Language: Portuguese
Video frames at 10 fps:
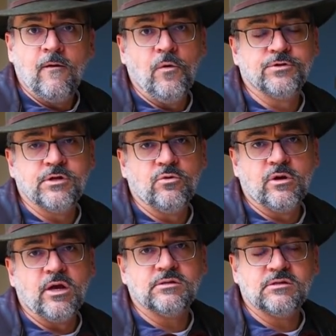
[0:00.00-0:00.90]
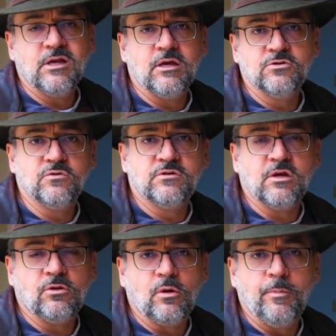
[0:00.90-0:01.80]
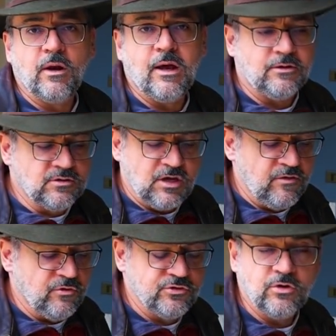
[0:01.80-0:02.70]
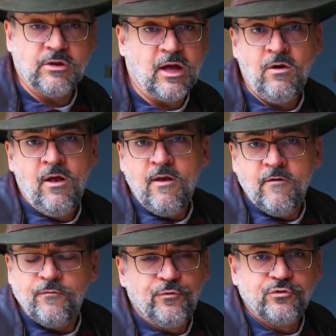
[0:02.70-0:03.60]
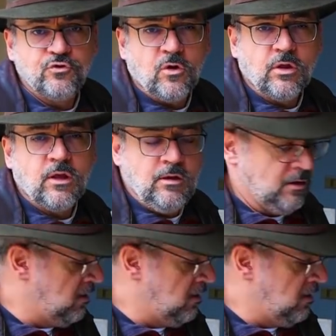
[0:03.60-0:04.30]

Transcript: com segurança, sem risco de ser atropelado. Isso é revolucionário, funciona